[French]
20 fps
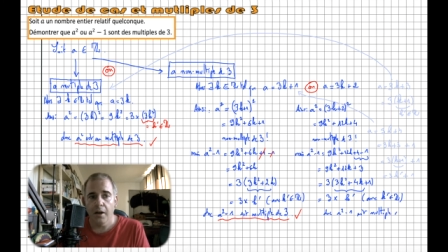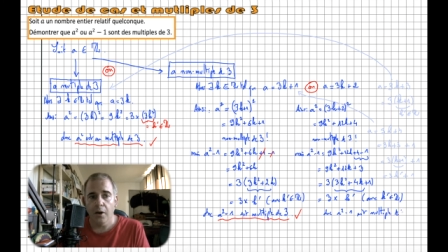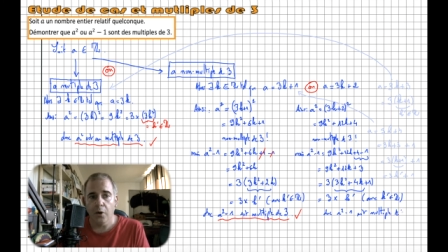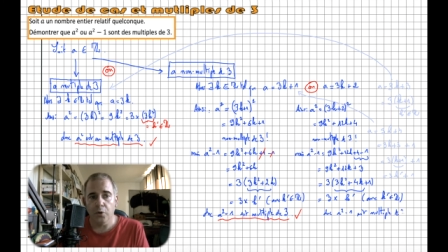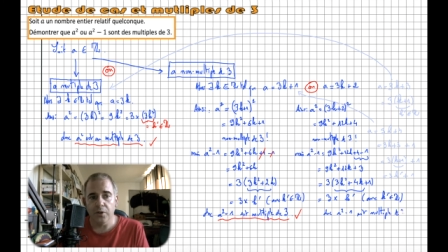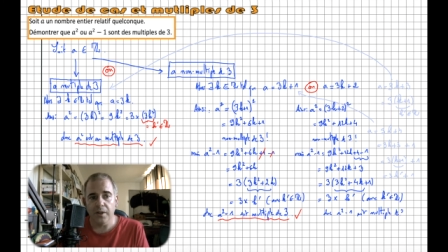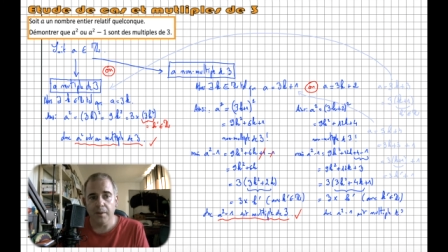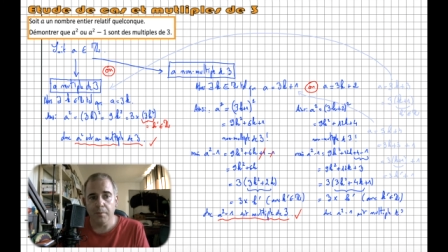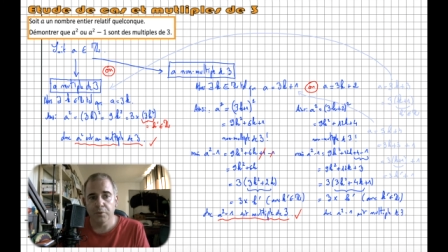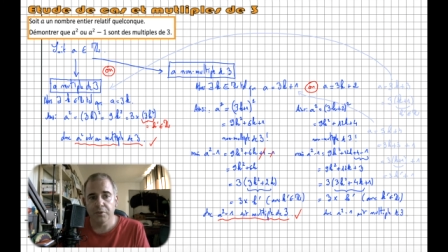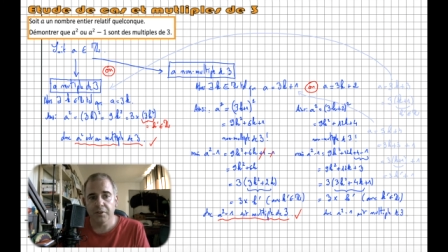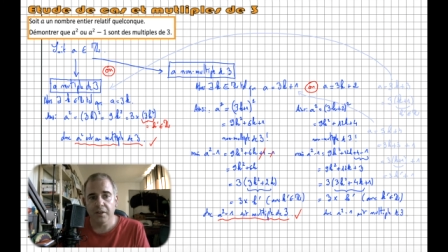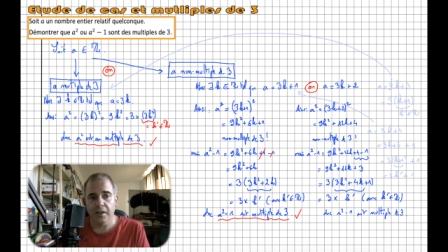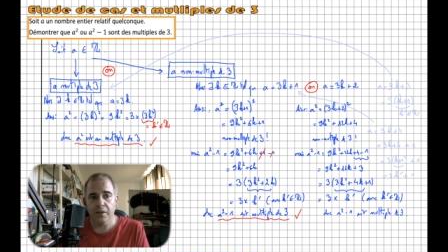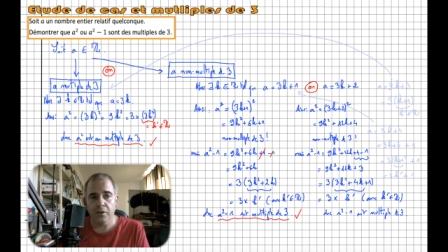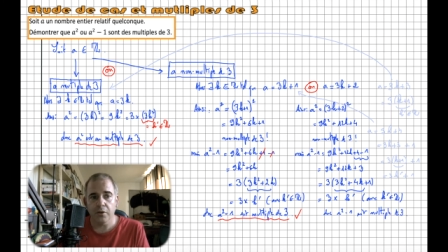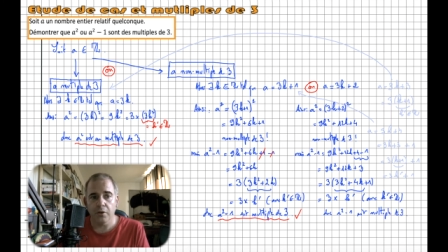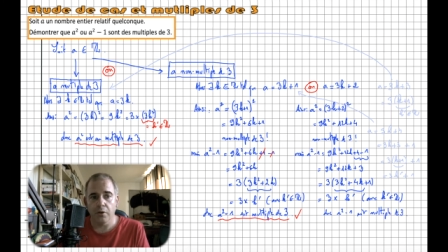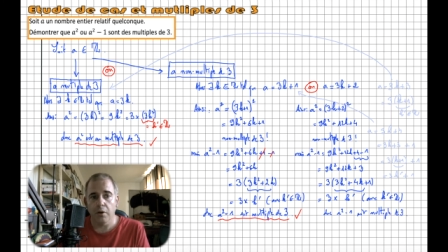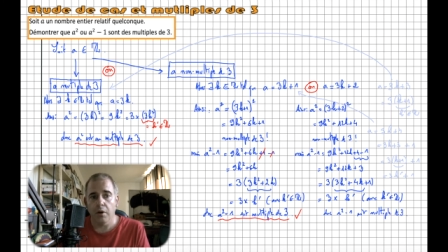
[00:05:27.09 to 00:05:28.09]
on a montré
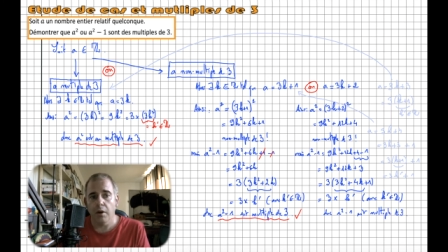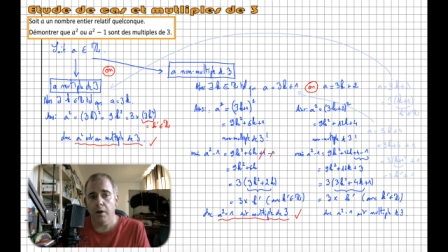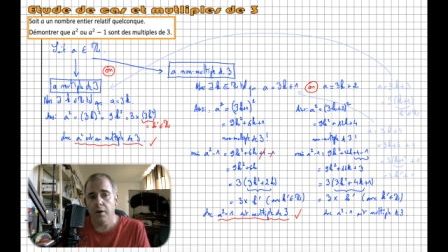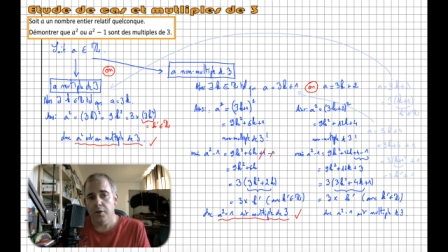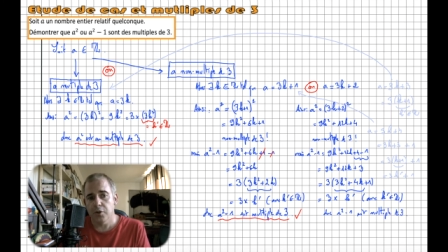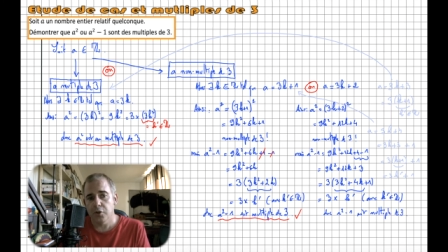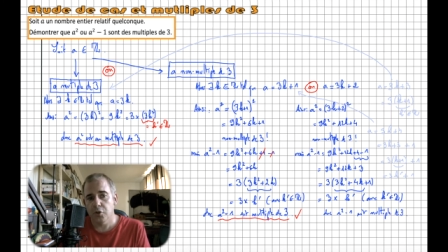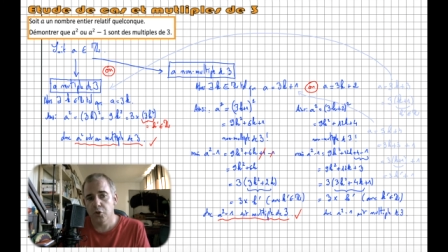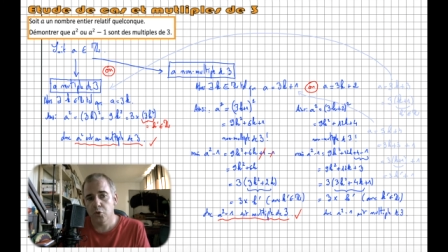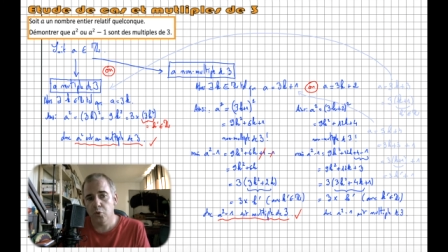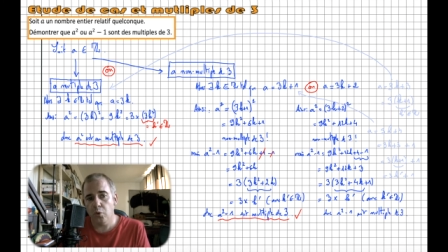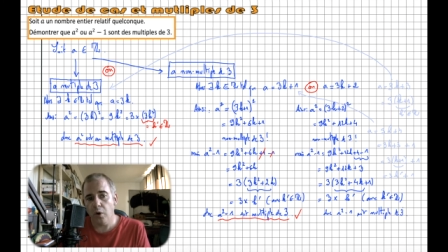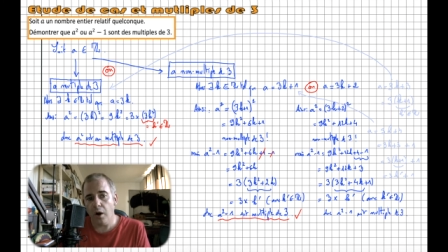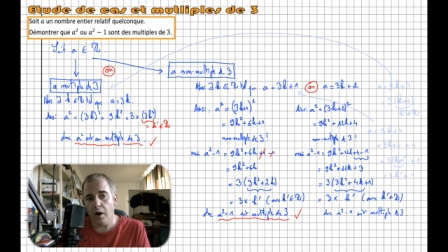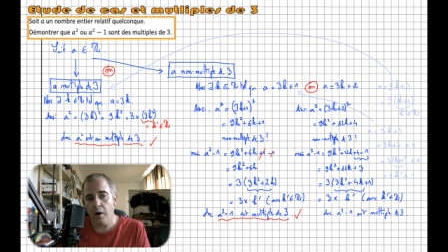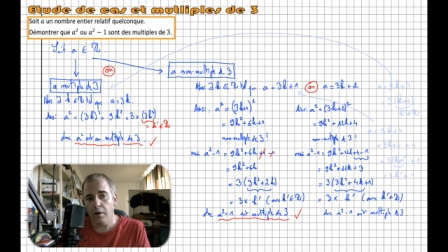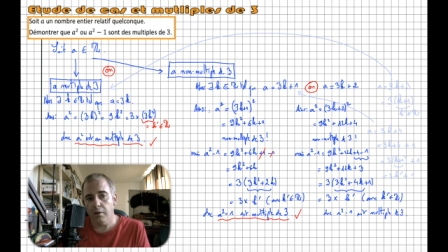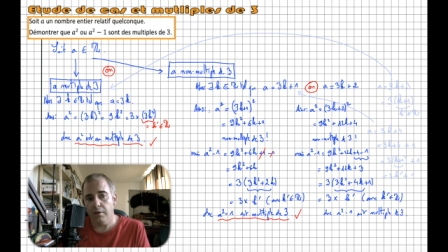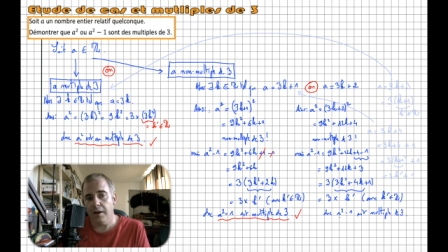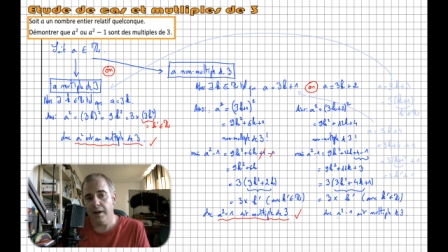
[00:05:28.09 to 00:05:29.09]
que soit
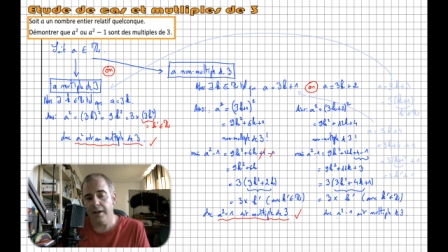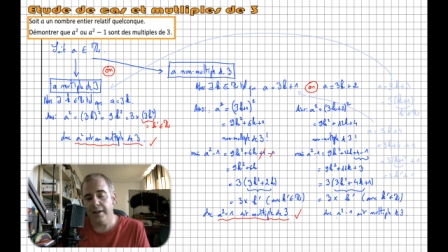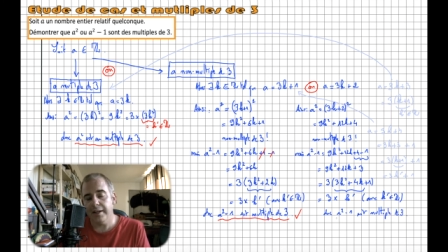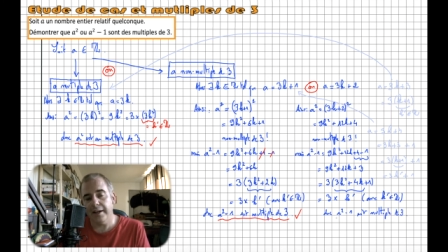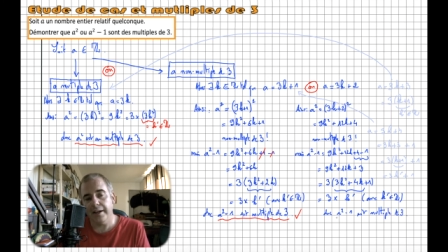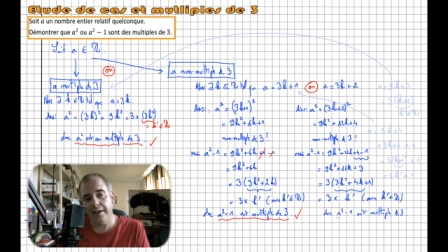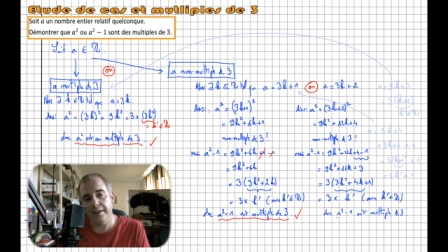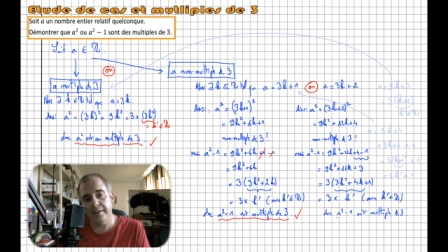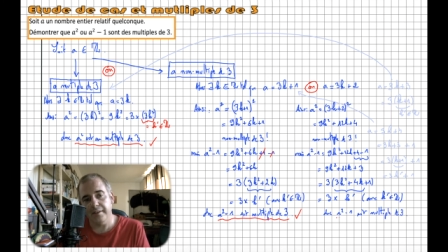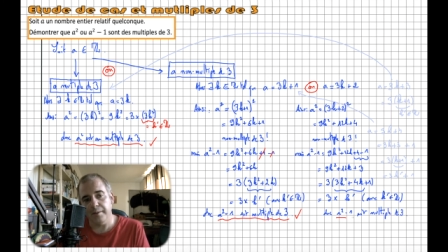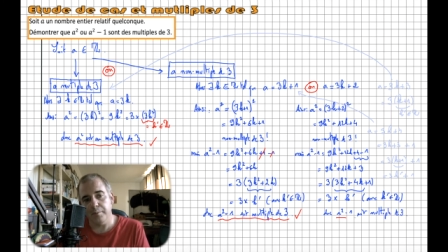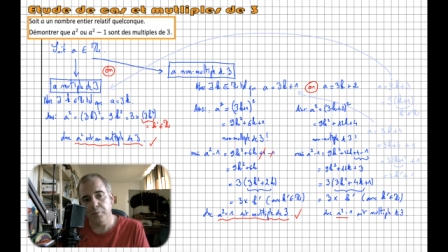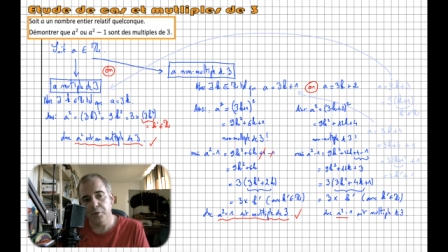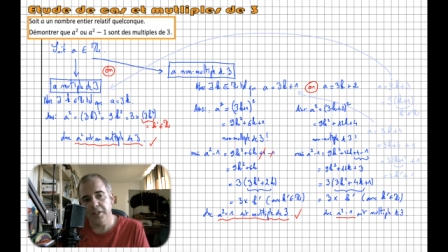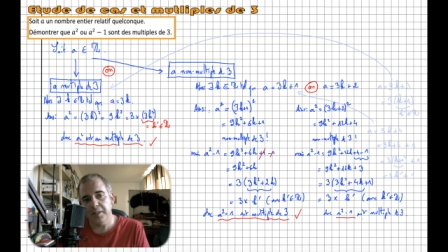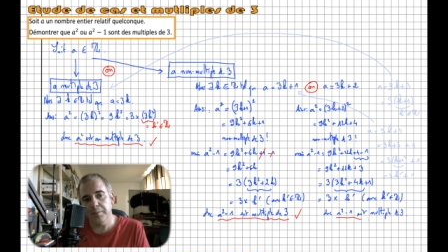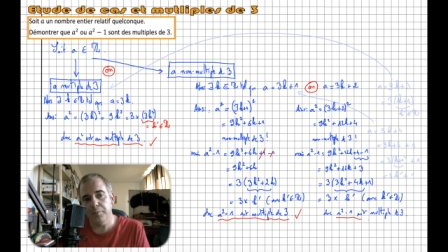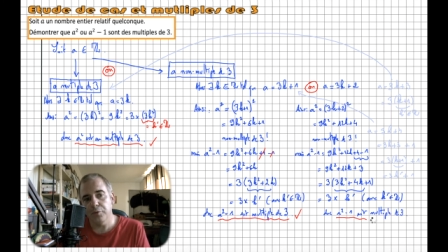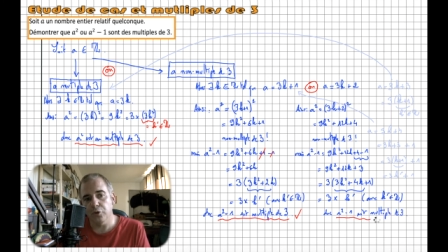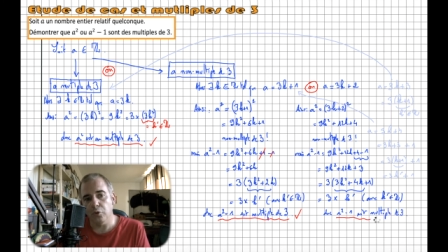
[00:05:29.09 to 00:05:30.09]
a carré est un
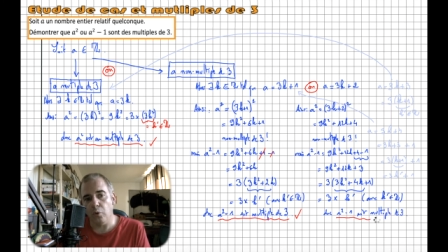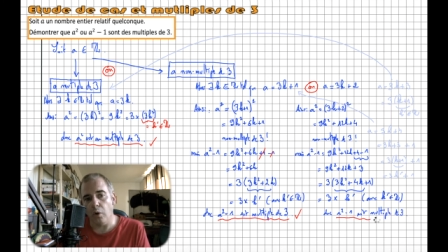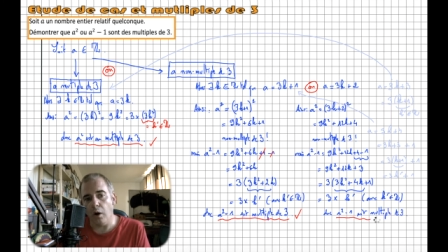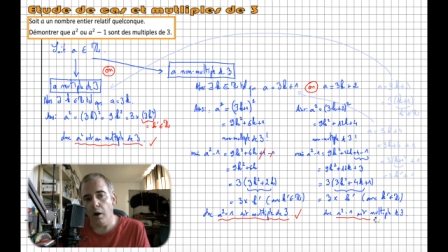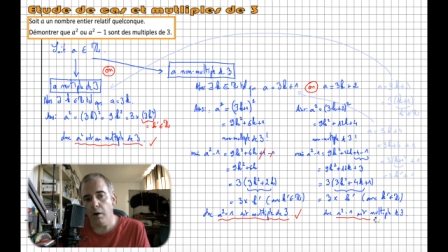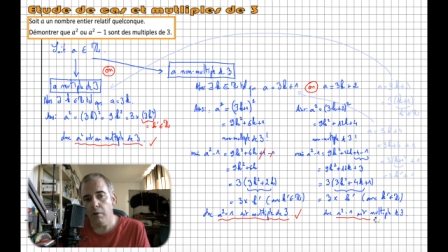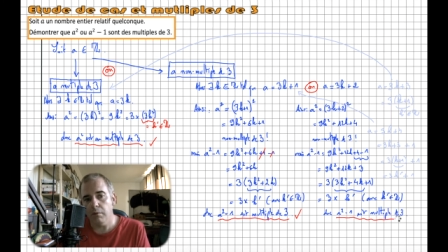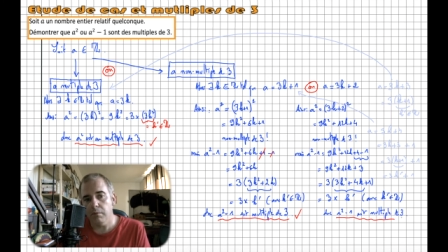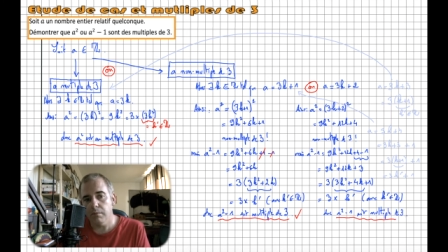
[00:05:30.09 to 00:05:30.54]
multiple de 3,